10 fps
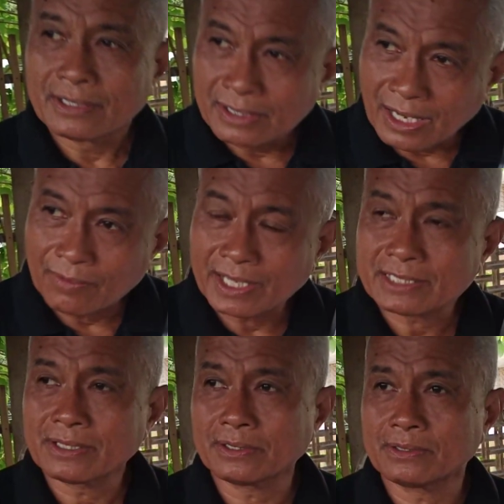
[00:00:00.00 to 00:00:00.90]
Now,
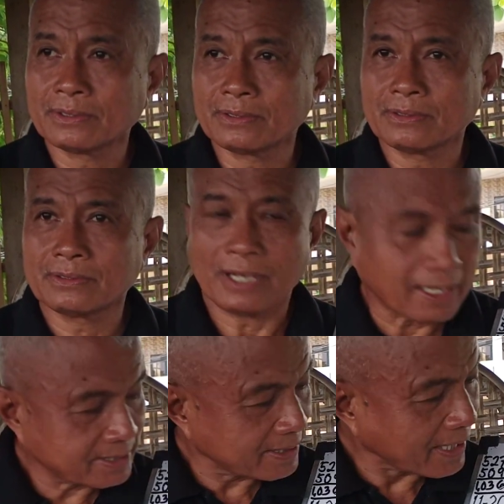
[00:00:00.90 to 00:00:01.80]
let's go to
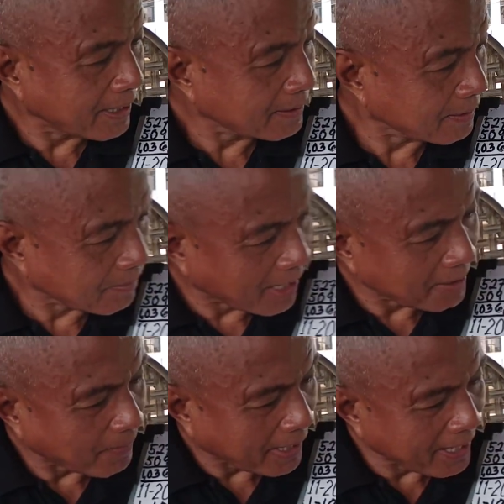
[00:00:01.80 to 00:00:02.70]
uh, si Senator Manny
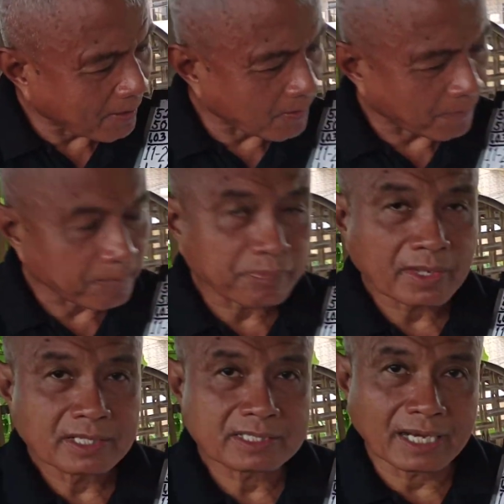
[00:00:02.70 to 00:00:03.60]
Pacquiao.
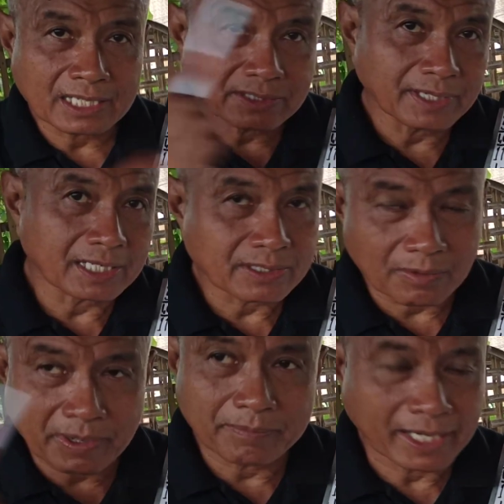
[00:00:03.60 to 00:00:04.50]
Sa National
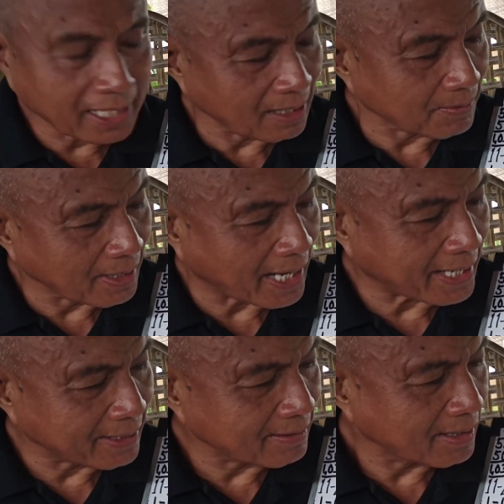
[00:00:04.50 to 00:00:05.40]
Survey, Manila
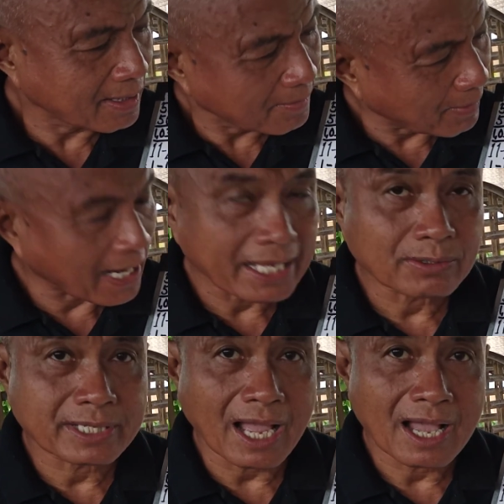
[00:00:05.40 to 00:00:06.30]
Online, malayo
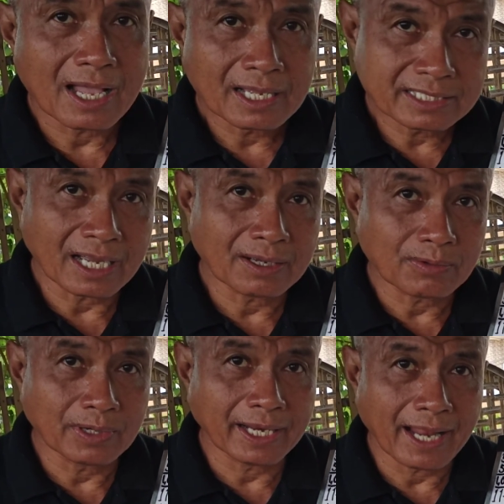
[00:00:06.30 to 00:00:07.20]
siya. Siya ang
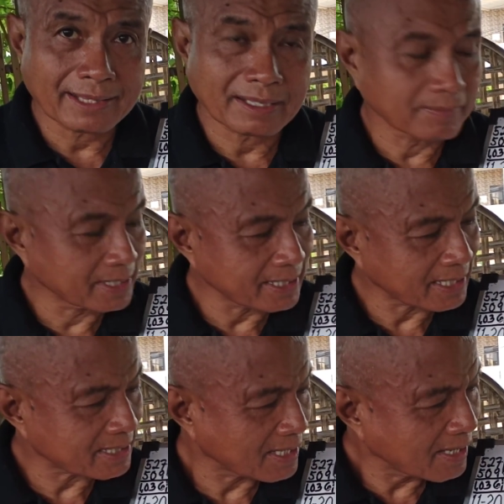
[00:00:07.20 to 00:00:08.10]
kulelat, number 6.
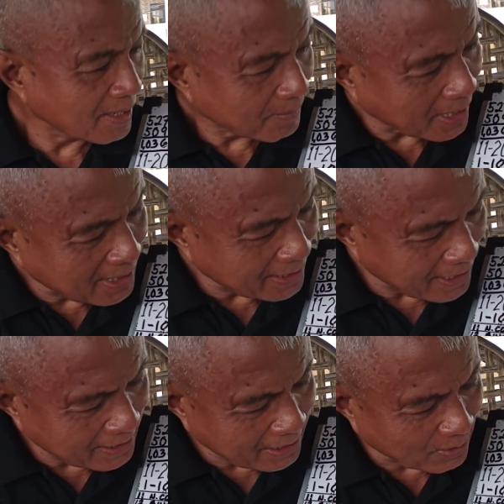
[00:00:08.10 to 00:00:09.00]

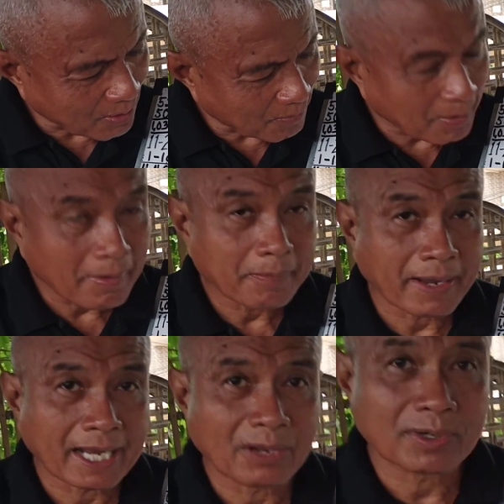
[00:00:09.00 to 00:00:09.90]
Pagdating dito,
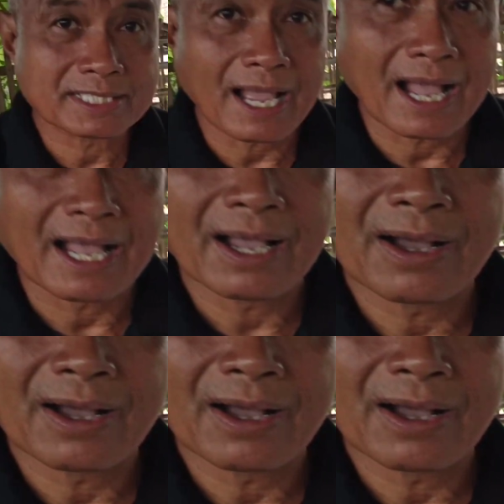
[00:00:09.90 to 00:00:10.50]
pamapangalawa siya.